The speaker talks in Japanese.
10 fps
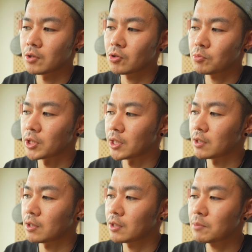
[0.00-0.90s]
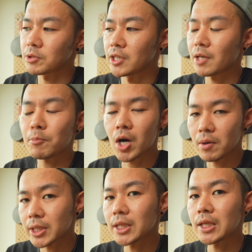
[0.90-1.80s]
ともね多分ね何も
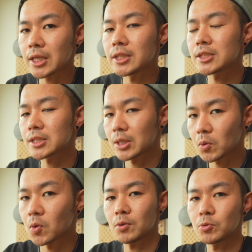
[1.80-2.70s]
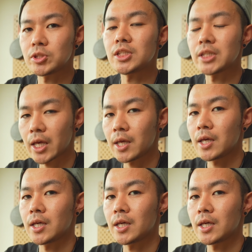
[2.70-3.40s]
変わってないんですけど、美味しいんで、